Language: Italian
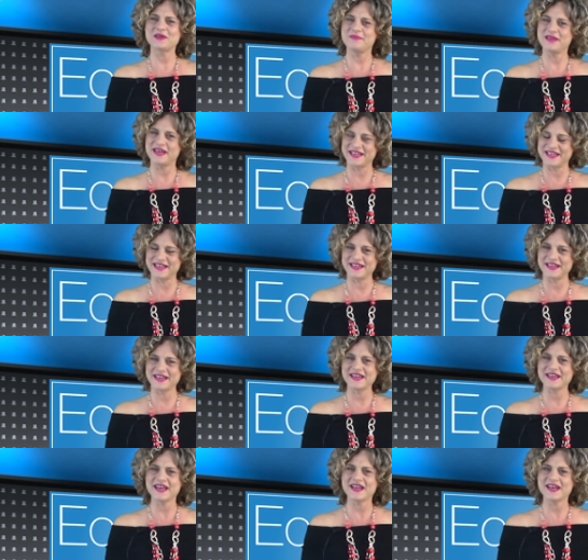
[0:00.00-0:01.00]

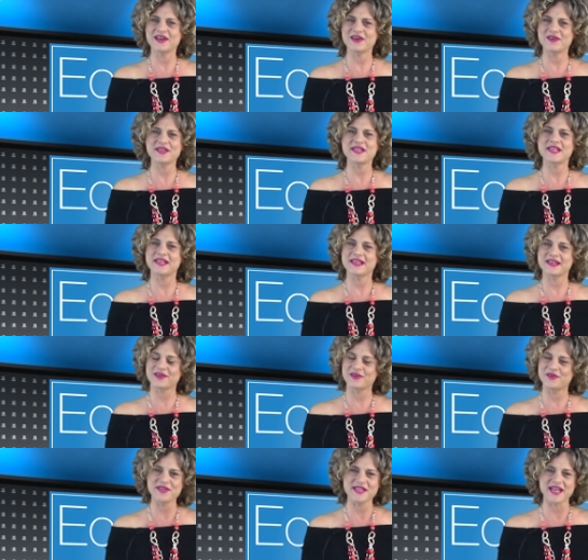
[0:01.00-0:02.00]
Bianchini, che cosa,
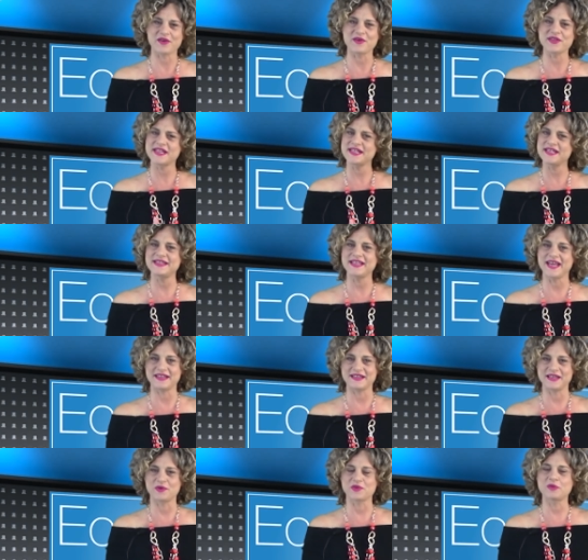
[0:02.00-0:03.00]
cos'è, cosa si
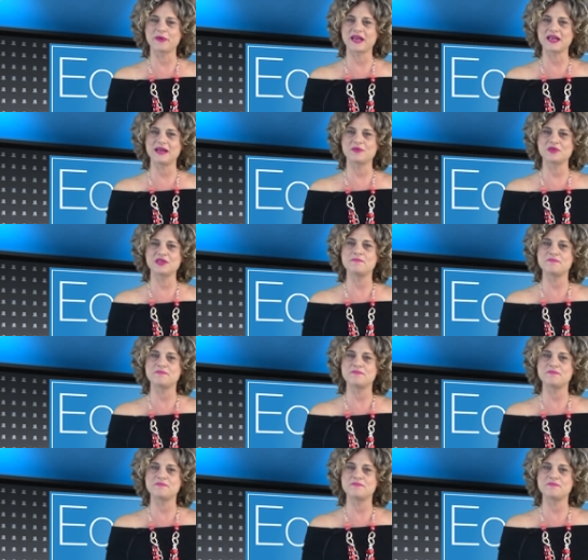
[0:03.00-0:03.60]
intende quando parliamo di